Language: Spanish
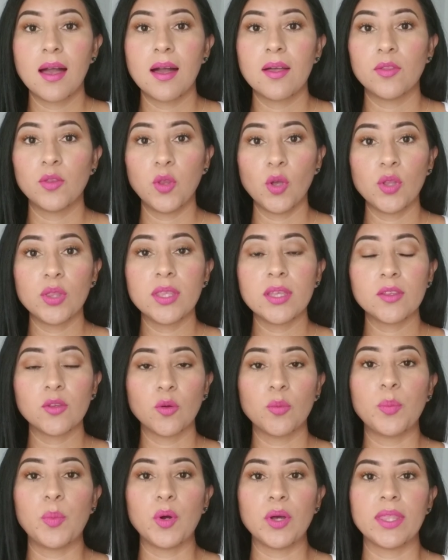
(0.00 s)
donde
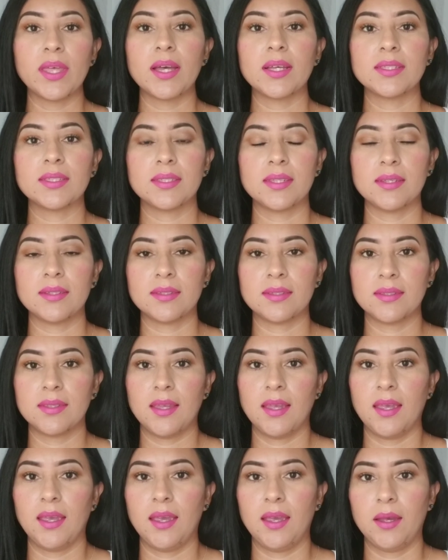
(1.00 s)
tú puedas
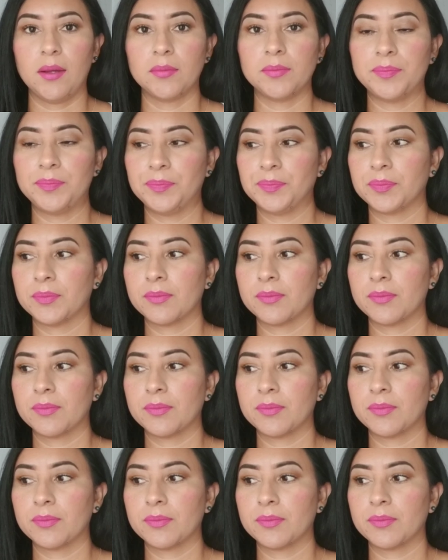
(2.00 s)
este,